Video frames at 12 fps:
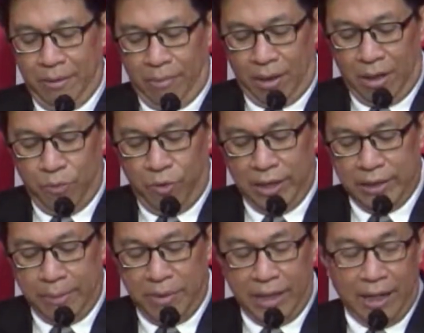Maka kemudian
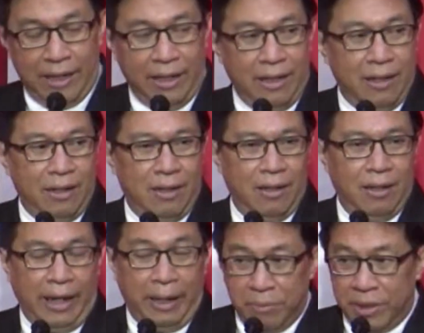saya menjadi
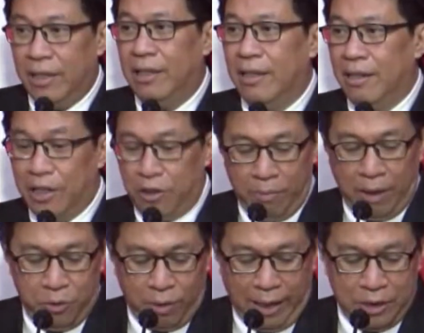MC di rumah
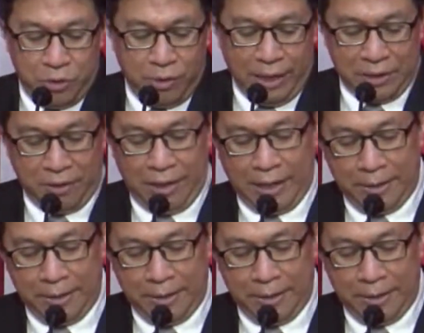duka juga saudara.